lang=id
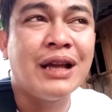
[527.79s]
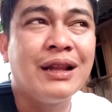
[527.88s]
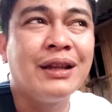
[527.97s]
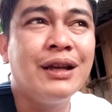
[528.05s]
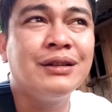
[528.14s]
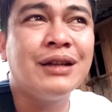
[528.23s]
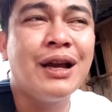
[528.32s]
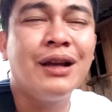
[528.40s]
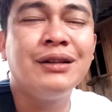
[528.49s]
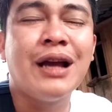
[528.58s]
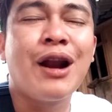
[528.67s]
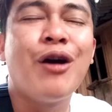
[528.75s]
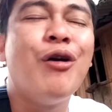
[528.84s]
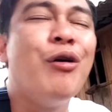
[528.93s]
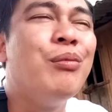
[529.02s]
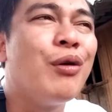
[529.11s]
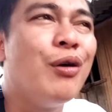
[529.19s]
santai saya jarang
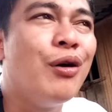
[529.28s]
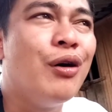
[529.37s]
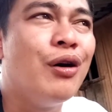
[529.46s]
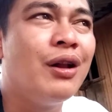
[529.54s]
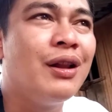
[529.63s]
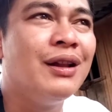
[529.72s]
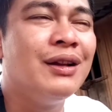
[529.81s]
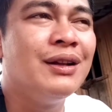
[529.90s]
ngobrol